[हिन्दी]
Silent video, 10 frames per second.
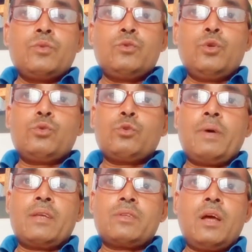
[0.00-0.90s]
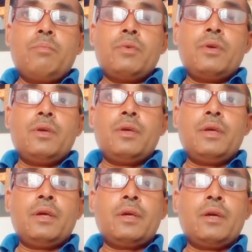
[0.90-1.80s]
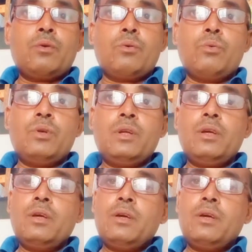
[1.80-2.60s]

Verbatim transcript: जो सुबह शाम एक एक गोली